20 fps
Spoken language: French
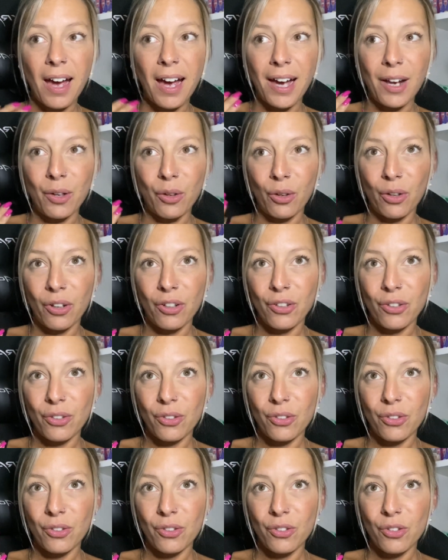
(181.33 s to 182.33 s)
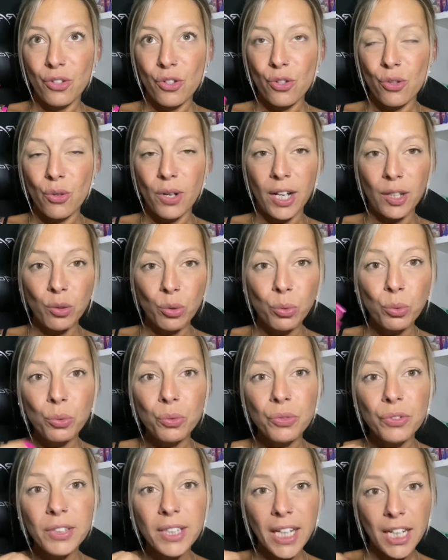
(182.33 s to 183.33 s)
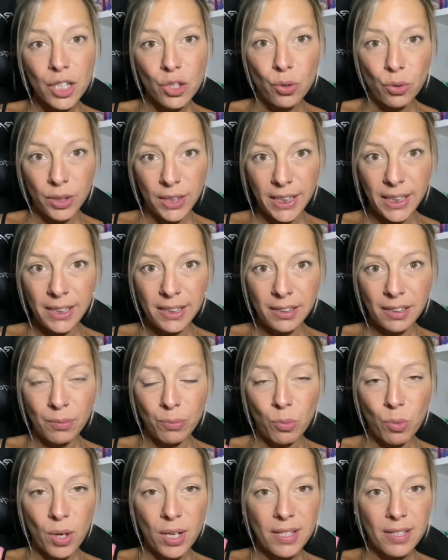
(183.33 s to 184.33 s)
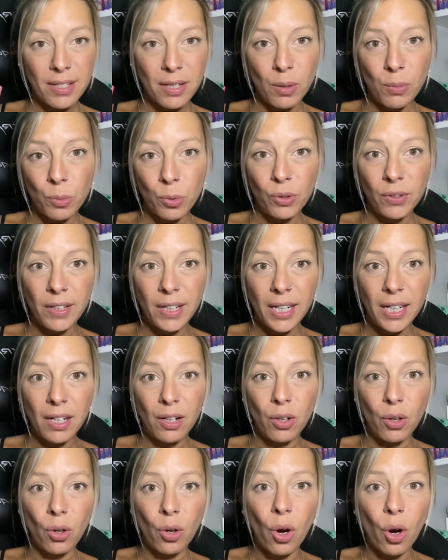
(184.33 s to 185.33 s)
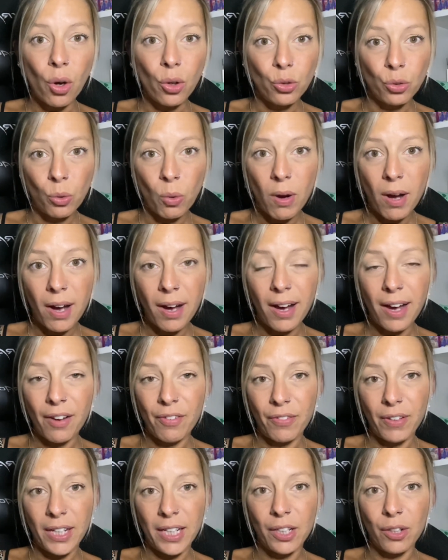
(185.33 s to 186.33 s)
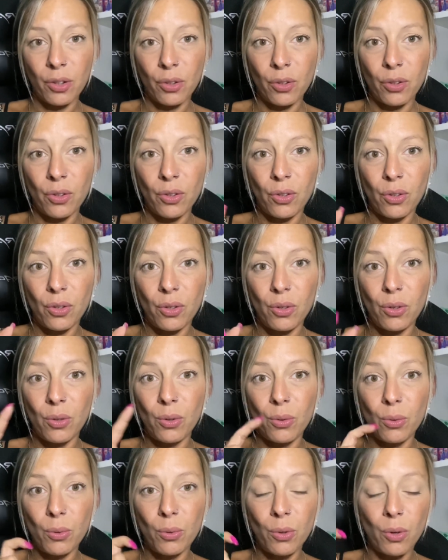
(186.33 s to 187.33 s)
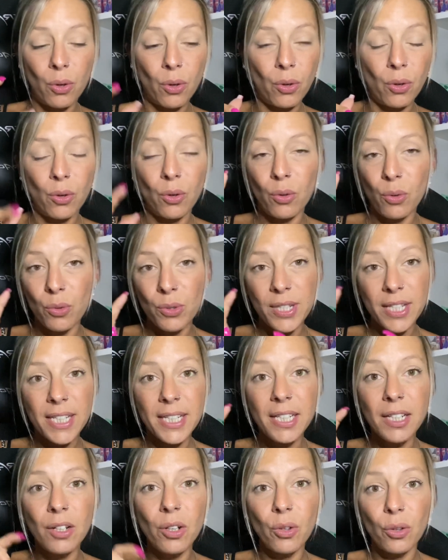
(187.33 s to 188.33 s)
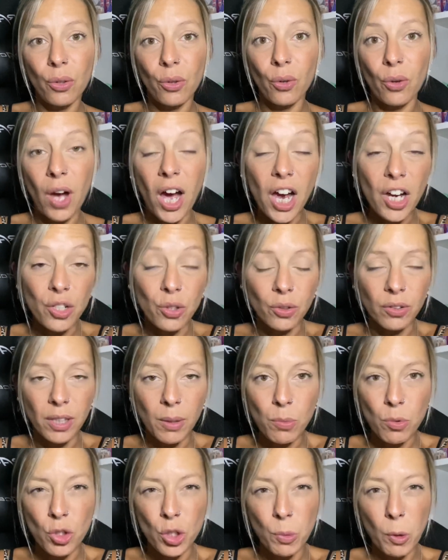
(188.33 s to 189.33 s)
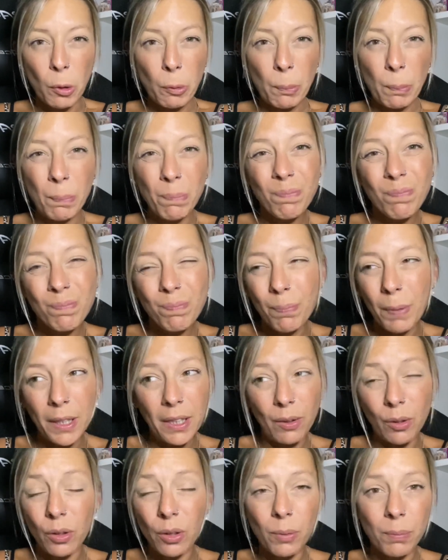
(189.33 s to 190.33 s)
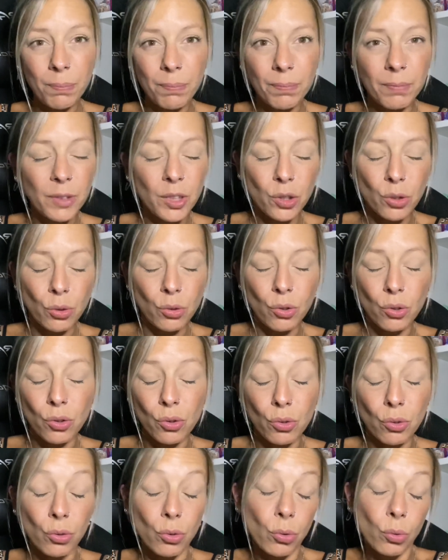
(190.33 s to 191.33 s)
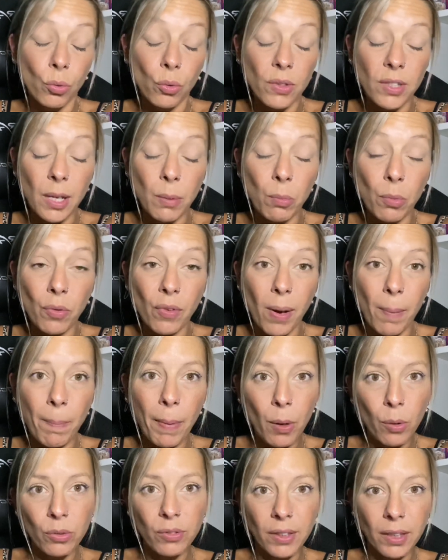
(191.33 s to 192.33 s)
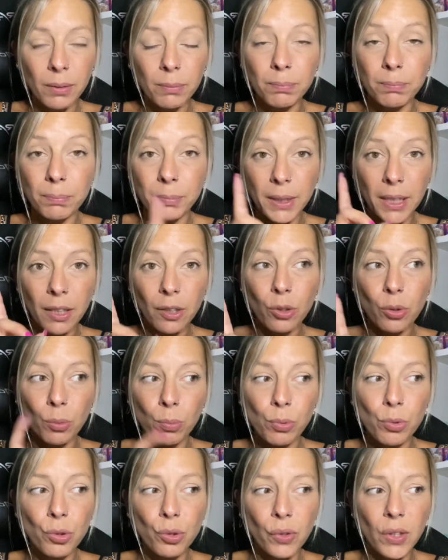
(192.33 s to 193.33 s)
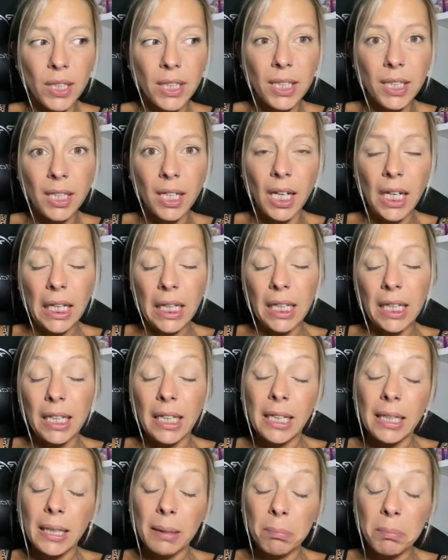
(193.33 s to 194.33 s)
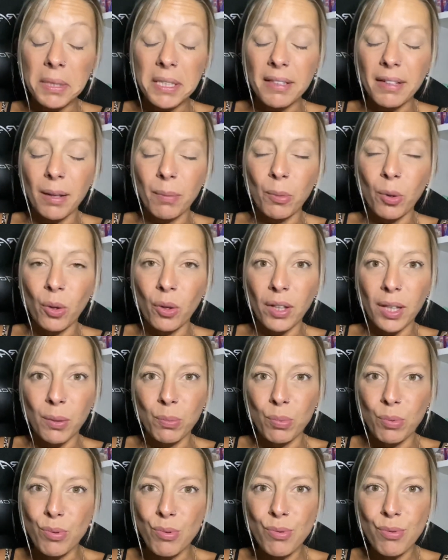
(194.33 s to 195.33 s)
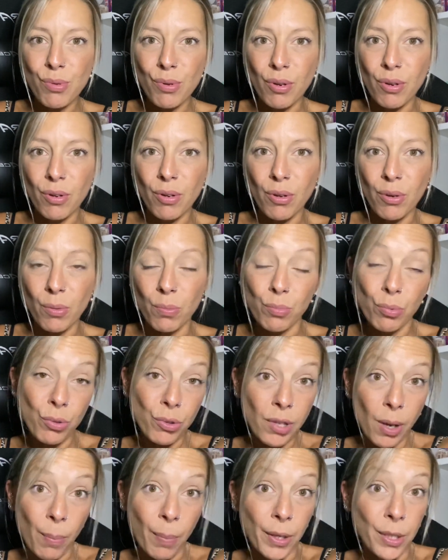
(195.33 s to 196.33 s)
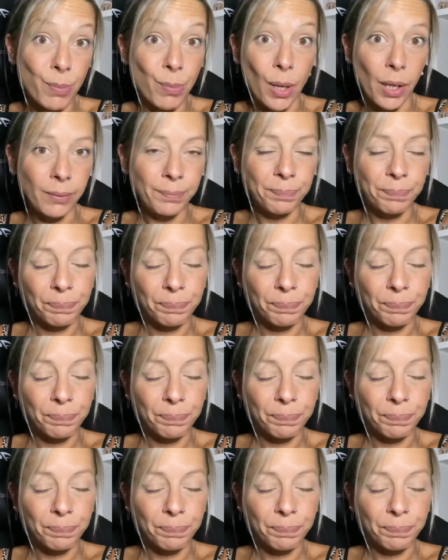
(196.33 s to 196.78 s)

Alors, je la trouve très jolie. Moi, c'est le modèle euh, en noir avec le, sigle argenté, parce que je ne pas d'or. Je, trouve que ça ne me va pas au teint. Bien que plus je vieillis, bizarrement, et plus ça passe bien.